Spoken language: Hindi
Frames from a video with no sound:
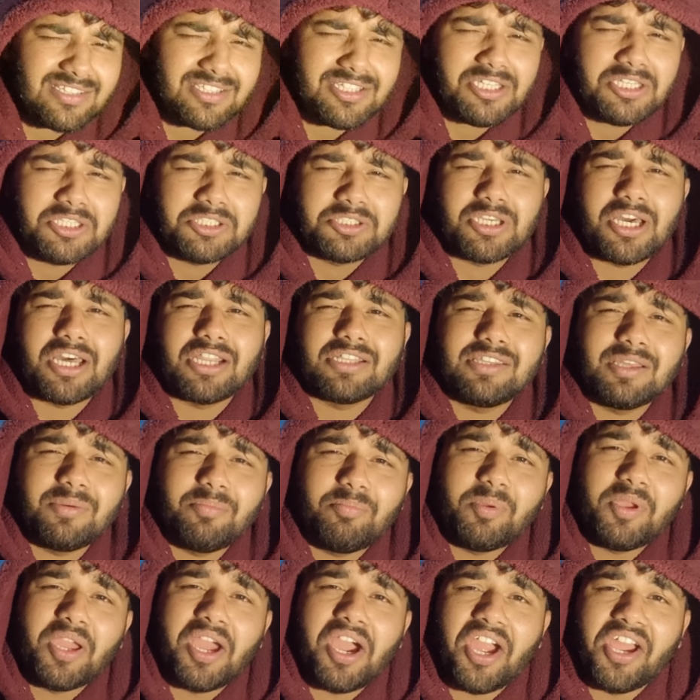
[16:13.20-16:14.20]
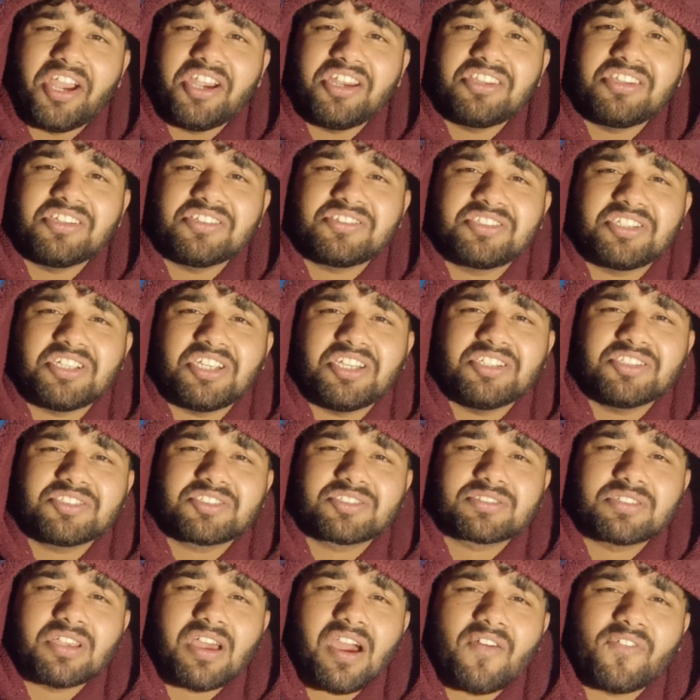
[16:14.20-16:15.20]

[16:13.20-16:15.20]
दीज आर द बिहाइंड सीन्स